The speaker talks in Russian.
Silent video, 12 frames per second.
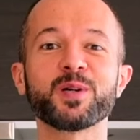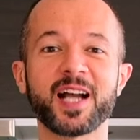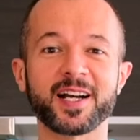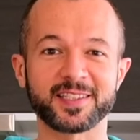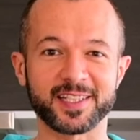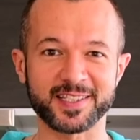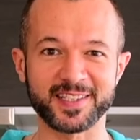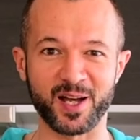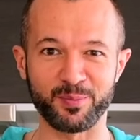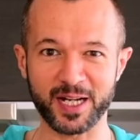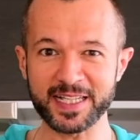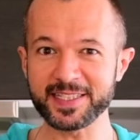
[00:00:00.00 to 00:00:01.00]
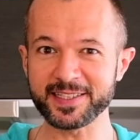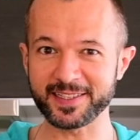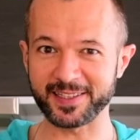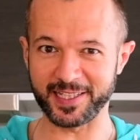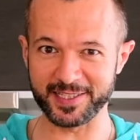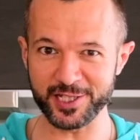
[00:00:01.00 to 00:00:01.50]
Чтобы как-то разнообразить
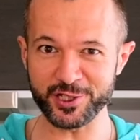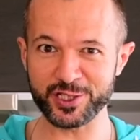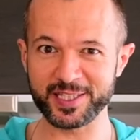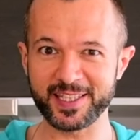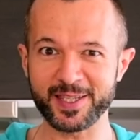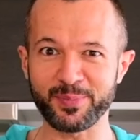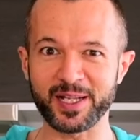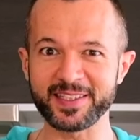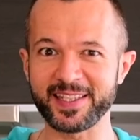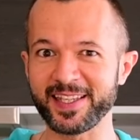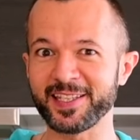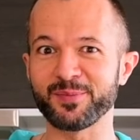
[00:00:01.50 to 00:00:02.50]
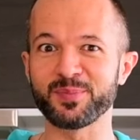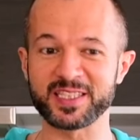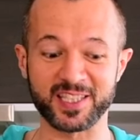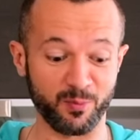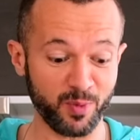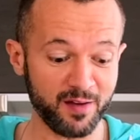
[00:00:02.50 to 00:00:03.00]
классические панкейки
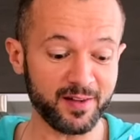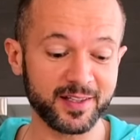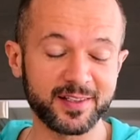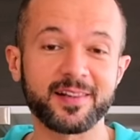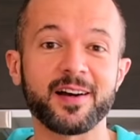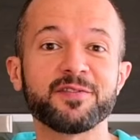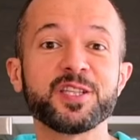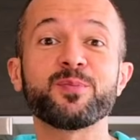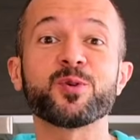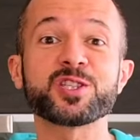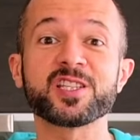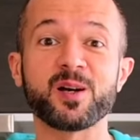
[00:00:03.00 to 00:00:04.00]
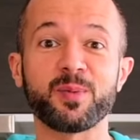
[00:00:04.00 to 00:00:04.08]
без добавок, в них можно